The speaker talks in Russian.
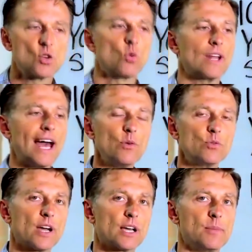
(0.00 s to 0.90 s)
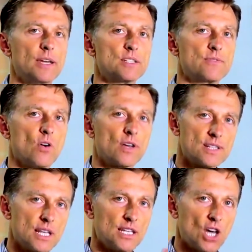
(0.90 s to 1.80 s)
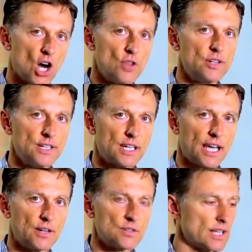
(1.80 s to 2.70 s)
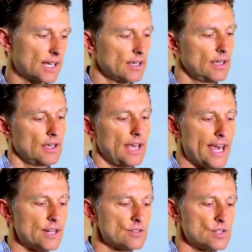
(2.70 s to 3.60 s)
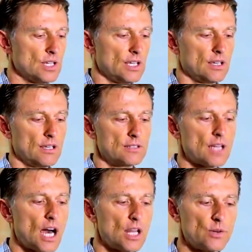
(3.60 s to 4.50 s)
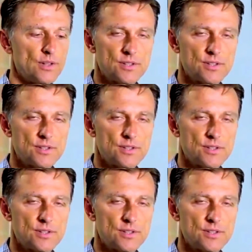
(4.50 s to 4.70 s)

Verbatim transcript: Поэтому сосредоточьтесь на других показателях — энергии, качестве